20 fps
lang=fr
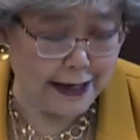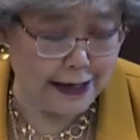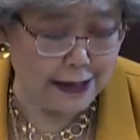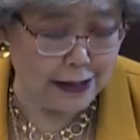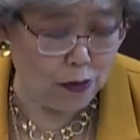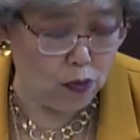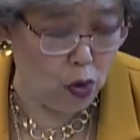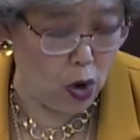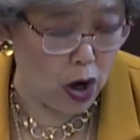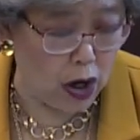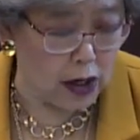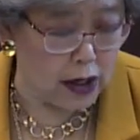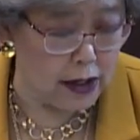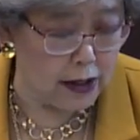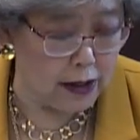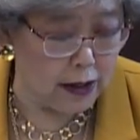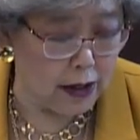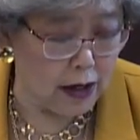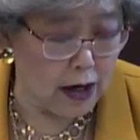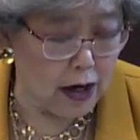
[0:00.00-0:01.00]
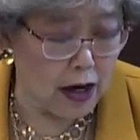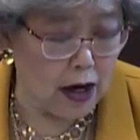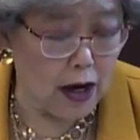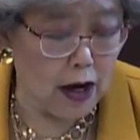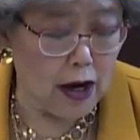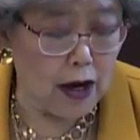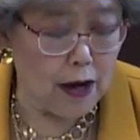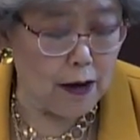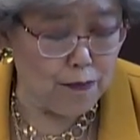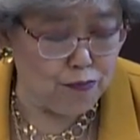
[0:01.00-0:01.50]
Roy
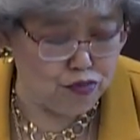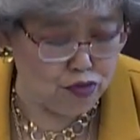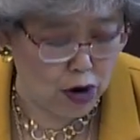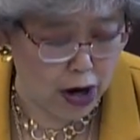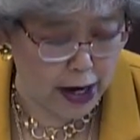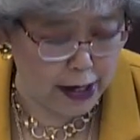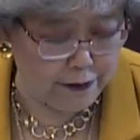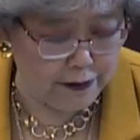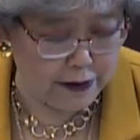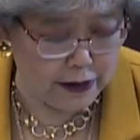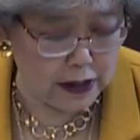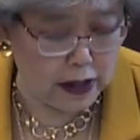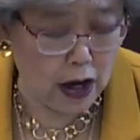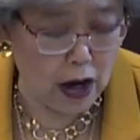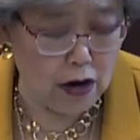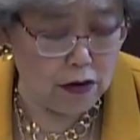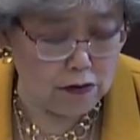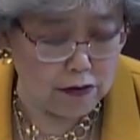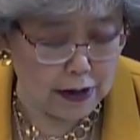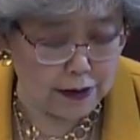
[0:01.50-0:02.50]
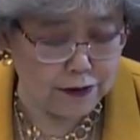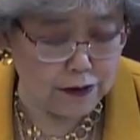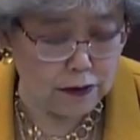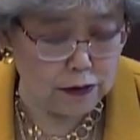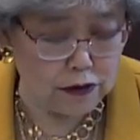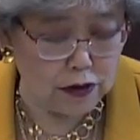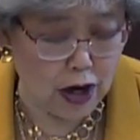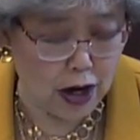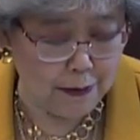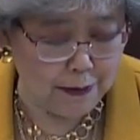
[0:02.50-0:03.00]
Alexander Roca,
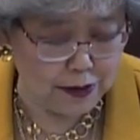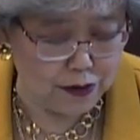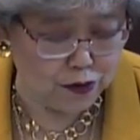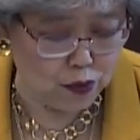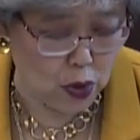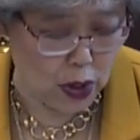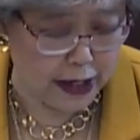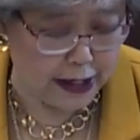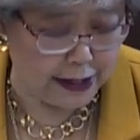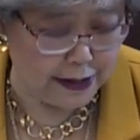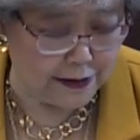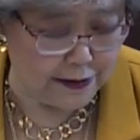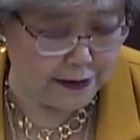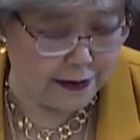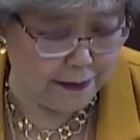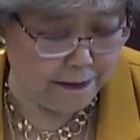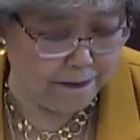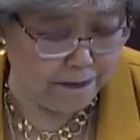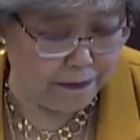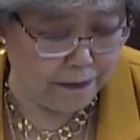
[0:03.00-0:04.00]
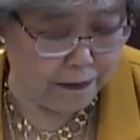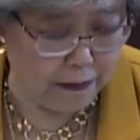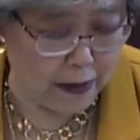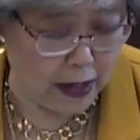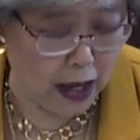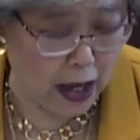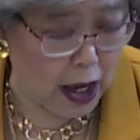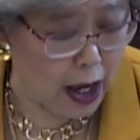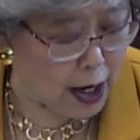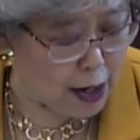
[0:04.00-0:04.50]
Russell Thomas
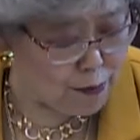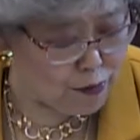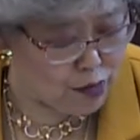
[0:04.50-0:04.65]
Rice.